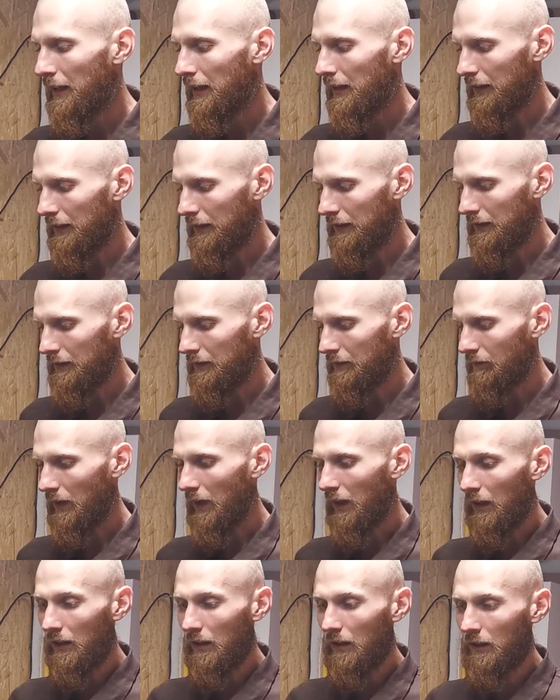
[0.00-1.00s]
Um,
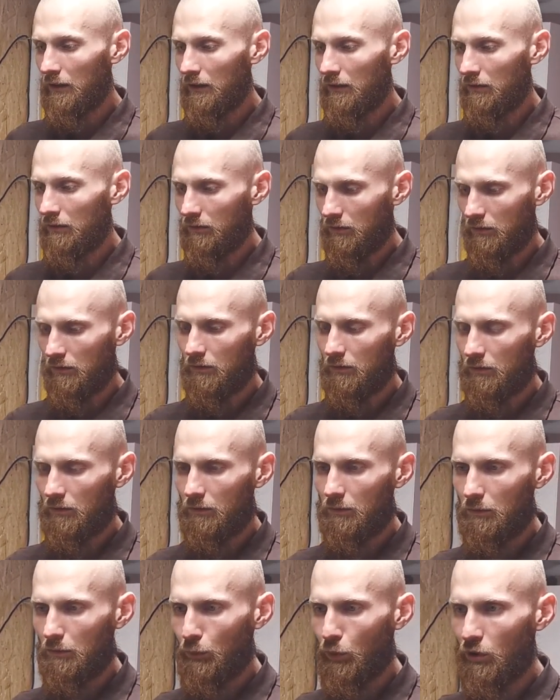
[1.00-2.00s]
ale
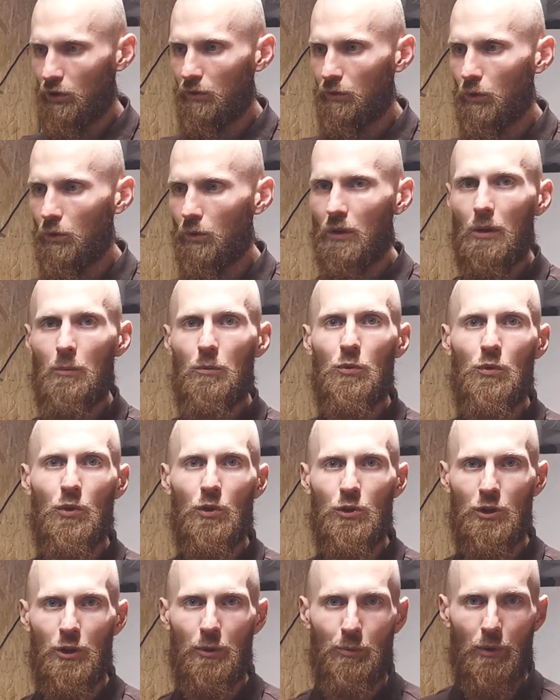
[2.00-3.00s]
po co w ogóle
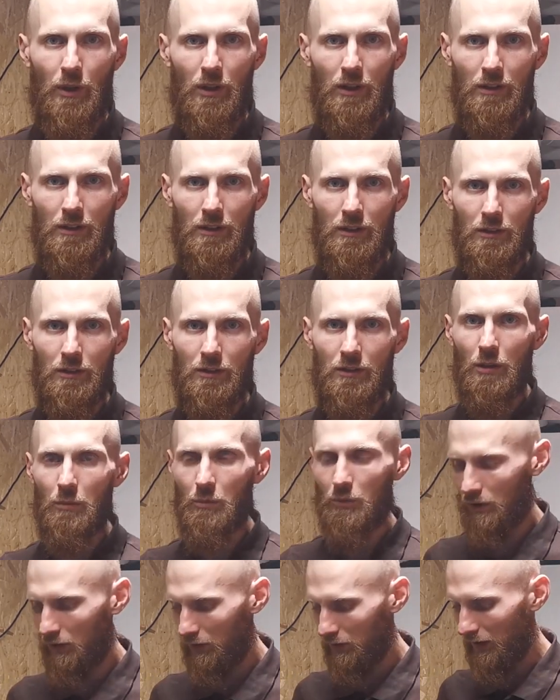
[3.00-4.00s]
bufor ciepła i
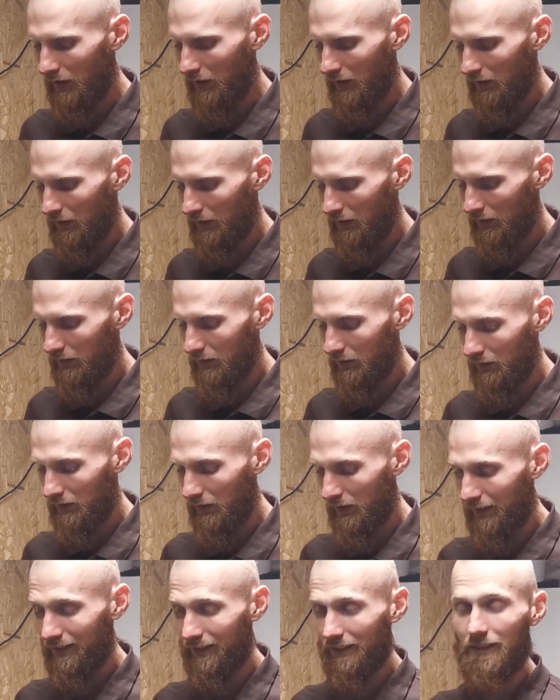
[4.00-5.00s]
czemu to, ta, to
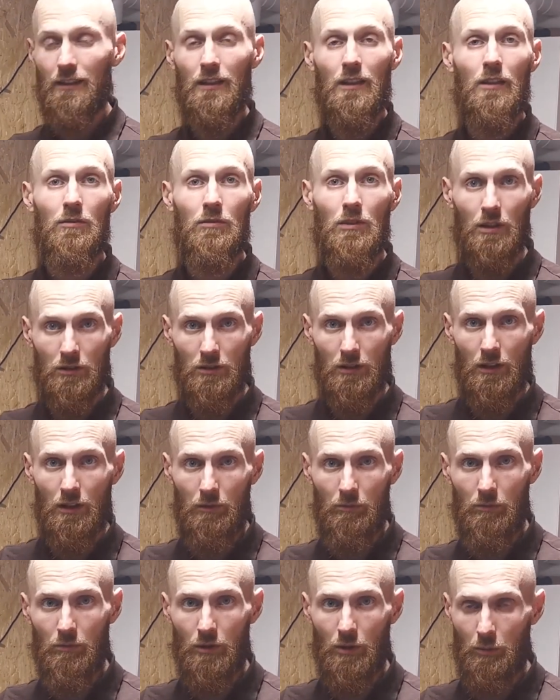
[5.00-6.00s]
teraz jest takie
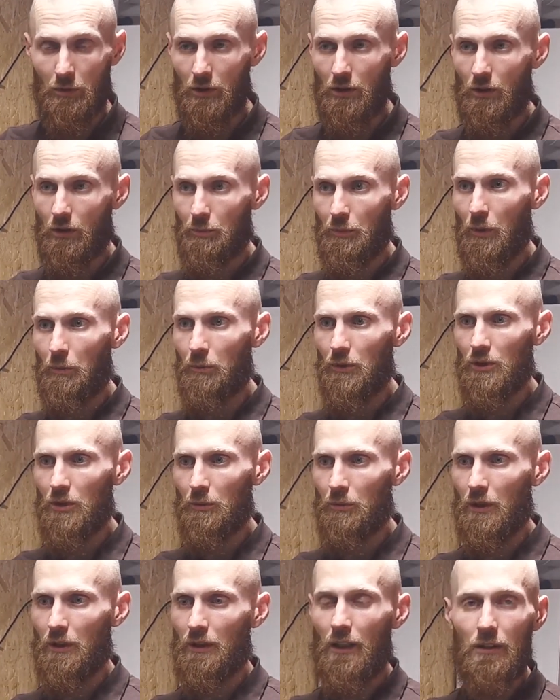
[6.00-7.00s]
ważne, żeby do pompy
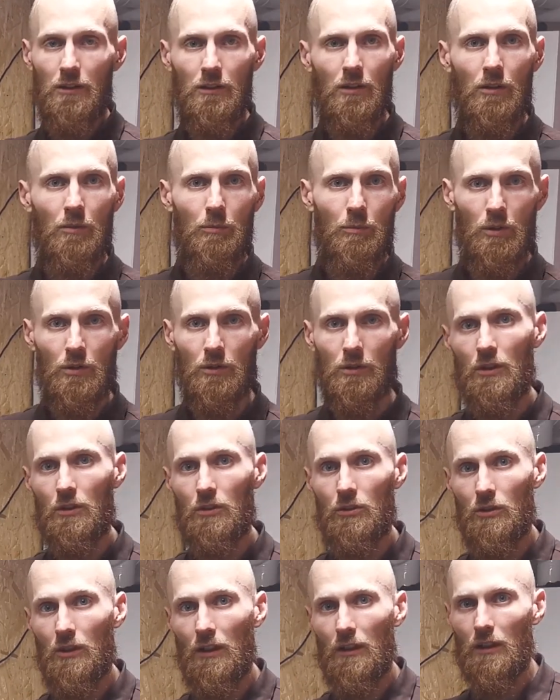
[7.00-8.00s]
ciepła dać go, bądź
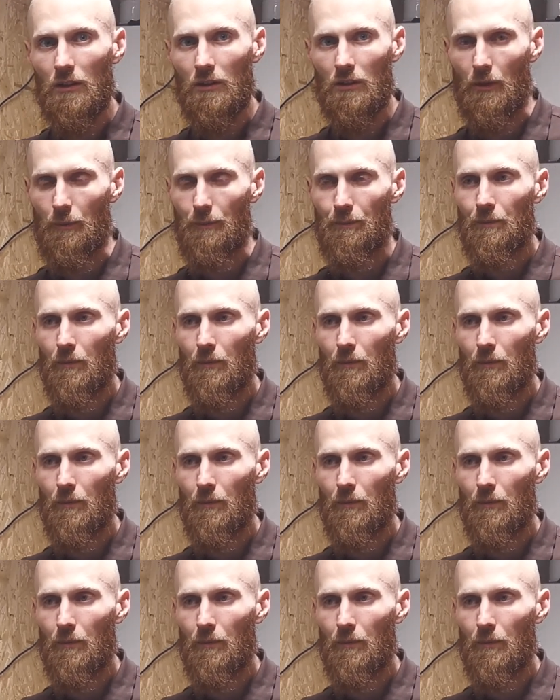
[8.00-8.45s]
też nie dać go.